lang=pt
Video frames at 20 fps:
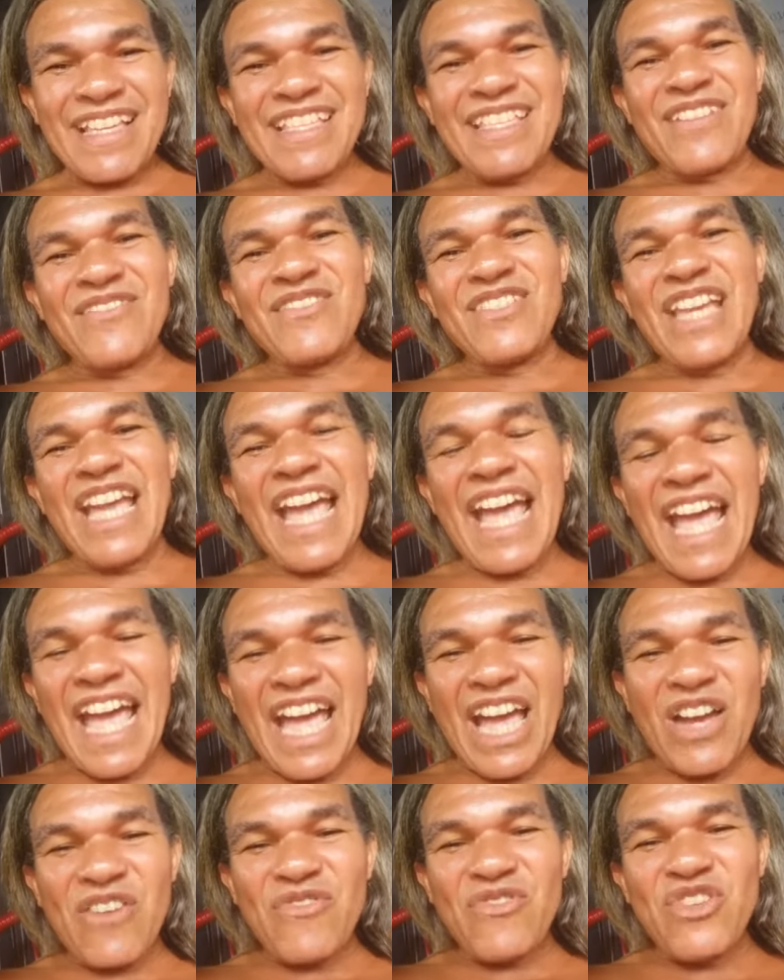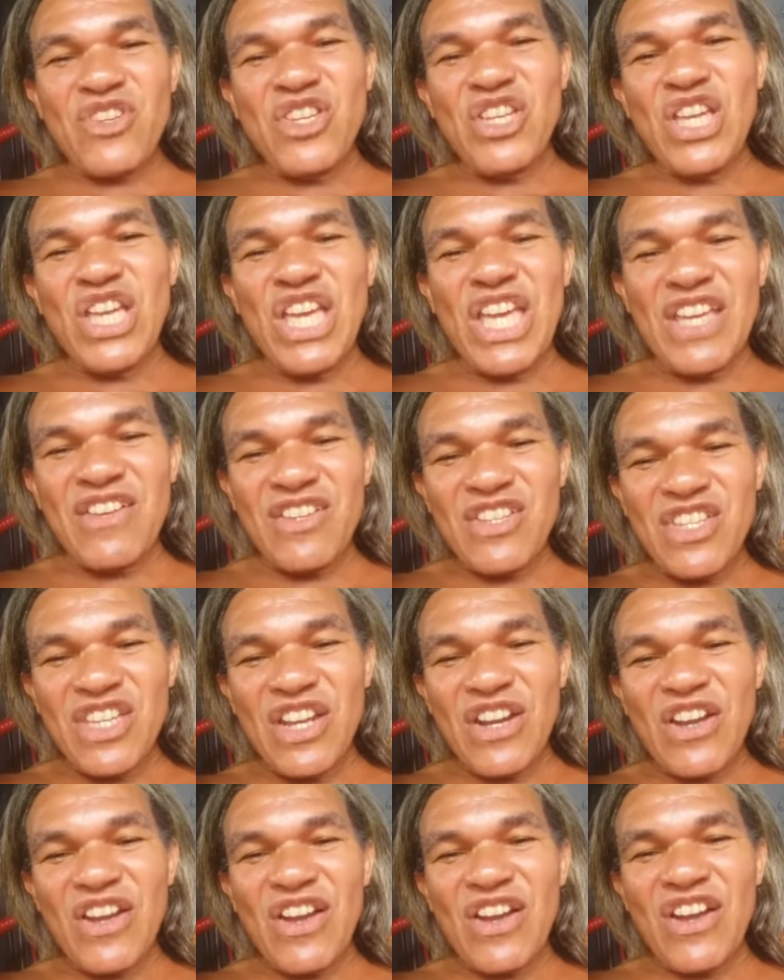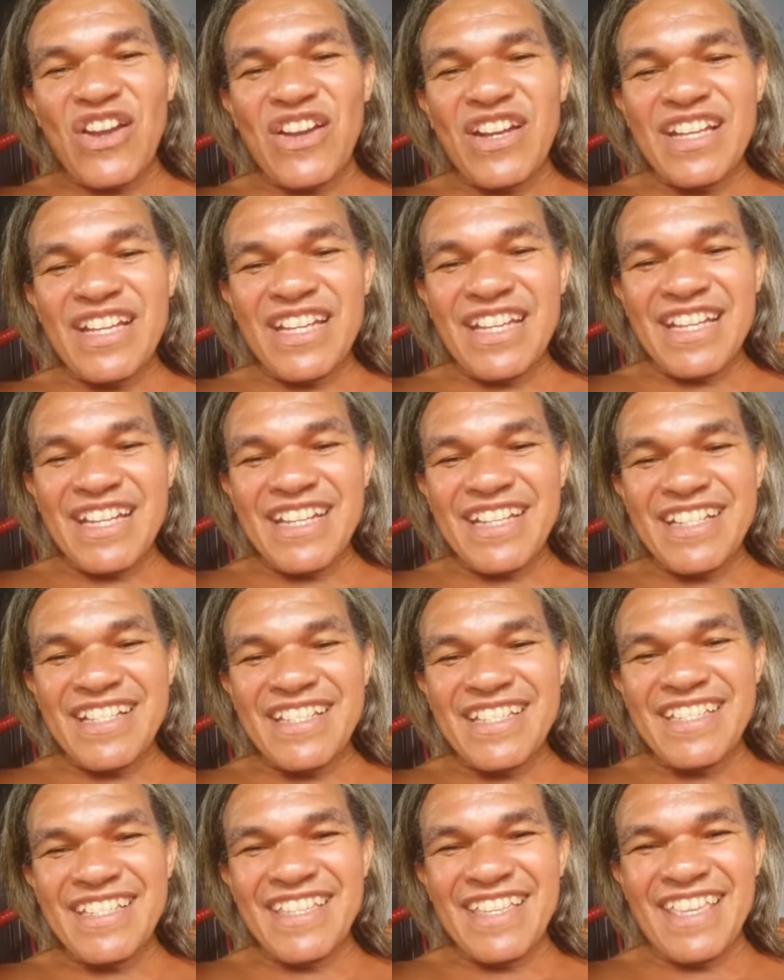Tchau, tchau. Um cheiro, a xeroca.